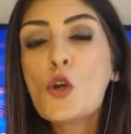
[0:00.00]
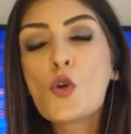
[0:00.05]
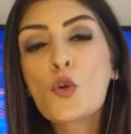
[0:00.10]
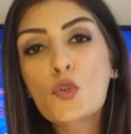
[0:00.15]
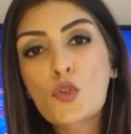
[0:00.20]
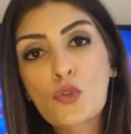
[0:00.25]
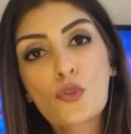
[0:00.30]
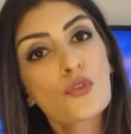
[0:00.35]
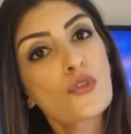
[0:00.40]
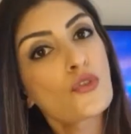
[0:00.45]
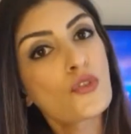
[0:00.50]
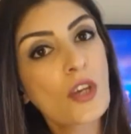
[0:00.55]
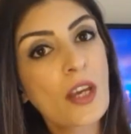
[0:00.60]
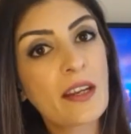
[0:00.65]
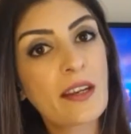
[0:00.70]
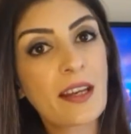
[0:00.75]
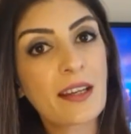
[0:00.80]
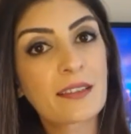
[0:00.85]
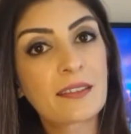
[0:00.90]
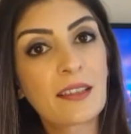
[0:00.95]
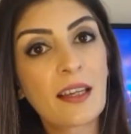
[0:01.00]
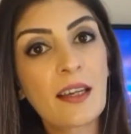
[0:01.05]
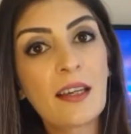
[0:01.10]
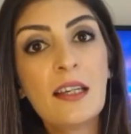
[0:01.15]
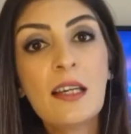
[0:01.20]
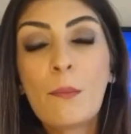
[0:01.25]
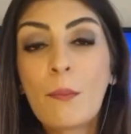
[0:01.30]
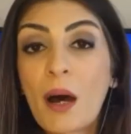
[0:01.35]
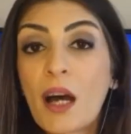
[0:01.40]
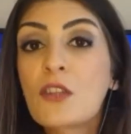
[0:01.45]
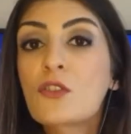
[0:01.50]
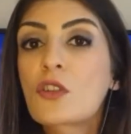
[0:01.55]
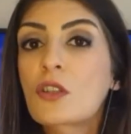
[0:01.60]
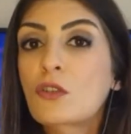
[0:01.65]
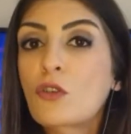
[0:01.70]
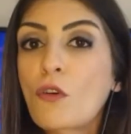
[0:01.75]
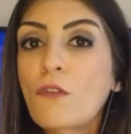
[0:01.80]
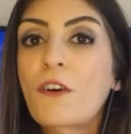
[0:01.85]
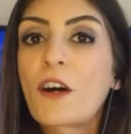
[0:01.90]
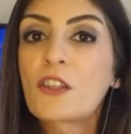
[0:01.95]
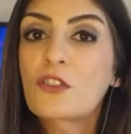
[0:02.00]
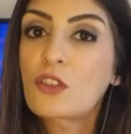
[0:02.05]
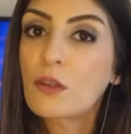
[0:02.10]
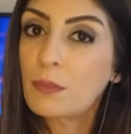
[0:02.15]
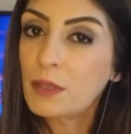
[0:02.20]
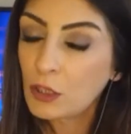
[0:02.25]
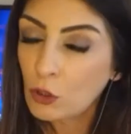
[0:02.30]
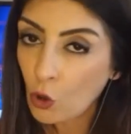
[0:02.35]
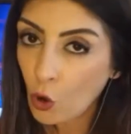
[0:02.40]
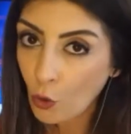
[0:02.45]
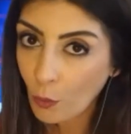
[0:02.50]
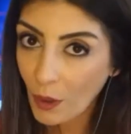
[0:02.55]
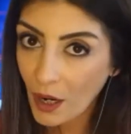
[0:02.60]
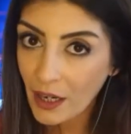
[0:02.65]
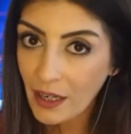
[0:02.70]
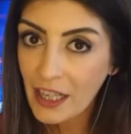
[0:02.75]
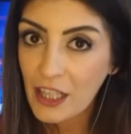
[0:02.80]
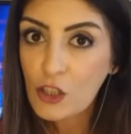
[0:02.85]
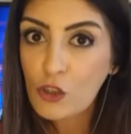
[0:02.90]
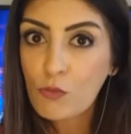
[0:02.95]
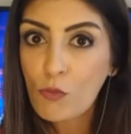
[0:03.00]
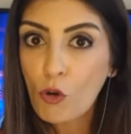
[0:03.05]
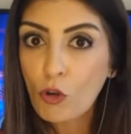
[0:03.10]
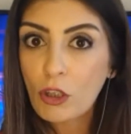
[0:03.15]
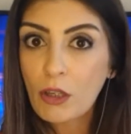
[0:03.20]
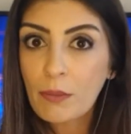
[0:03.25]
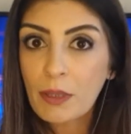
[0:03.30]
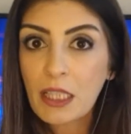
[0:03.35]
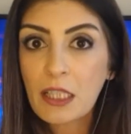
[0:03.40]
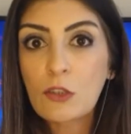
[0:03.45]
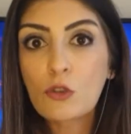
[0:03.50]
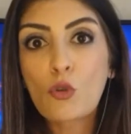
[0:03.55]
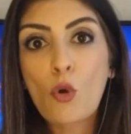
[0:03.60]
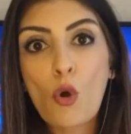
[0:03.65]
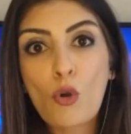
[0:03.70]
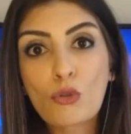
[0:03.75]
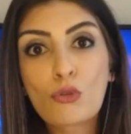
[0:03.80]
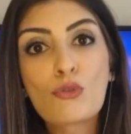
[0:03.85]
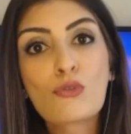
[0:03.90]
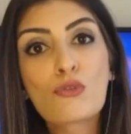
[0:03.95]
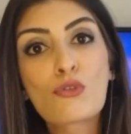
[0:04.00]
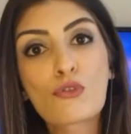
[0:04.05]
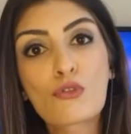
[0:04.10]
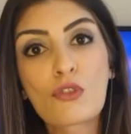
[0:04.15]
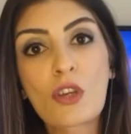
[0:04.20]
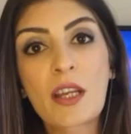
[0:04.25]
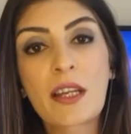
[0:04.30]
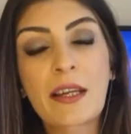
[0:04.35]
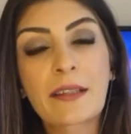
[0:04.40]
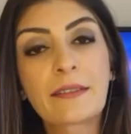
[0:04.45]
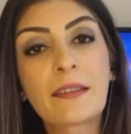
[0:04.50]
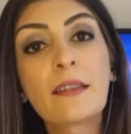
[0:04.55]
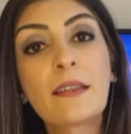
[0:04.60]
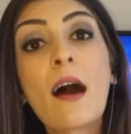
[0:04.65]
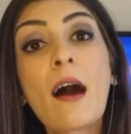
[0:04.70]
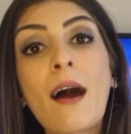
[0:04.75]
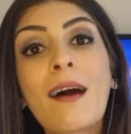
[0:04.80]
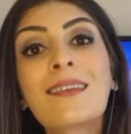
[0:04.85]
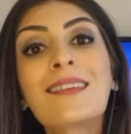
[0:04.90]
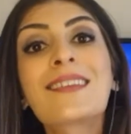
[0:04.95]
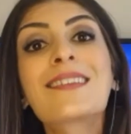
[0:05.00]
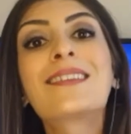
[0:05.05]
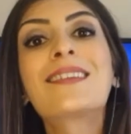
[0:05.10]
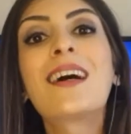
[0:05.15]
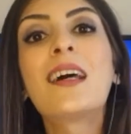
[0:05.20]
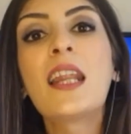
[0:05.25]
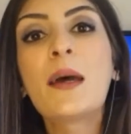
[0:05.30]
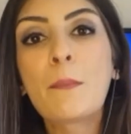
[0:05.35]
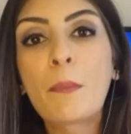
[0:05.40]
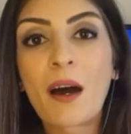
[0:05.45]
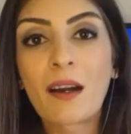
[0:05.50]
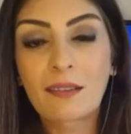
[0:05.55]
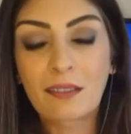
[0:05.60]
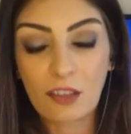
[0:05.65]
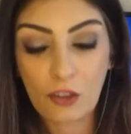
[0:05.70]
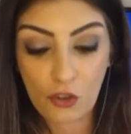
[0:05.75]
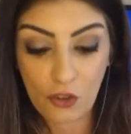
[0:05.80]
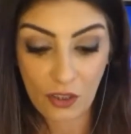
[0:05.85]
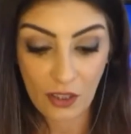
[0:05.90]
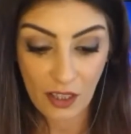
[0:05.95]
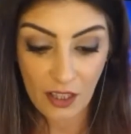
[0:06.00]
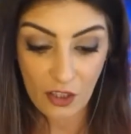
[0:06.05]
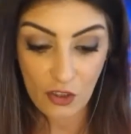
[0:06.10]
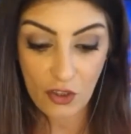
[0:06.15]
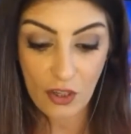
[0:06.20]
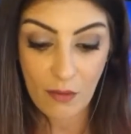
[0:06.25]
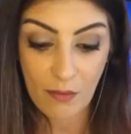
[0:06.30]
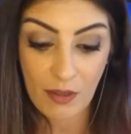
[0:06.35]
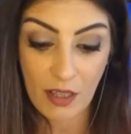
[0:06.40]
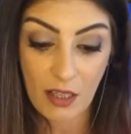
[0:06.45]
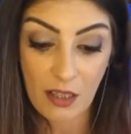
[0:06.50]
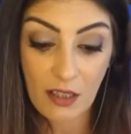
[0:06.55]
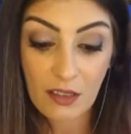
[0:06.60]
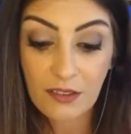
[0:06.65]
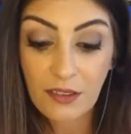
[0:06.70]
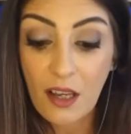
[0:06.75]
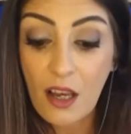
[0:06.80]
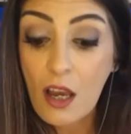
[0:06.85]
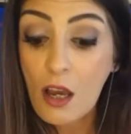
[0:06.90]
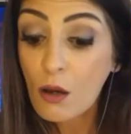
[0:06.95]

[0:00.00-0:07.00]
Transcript: Üçüncü çeyrekte bence TOFAŞ'ta bir normalleşme olabilir. Dördüncü çeyrekte de artık talep artışına geçebiliriz.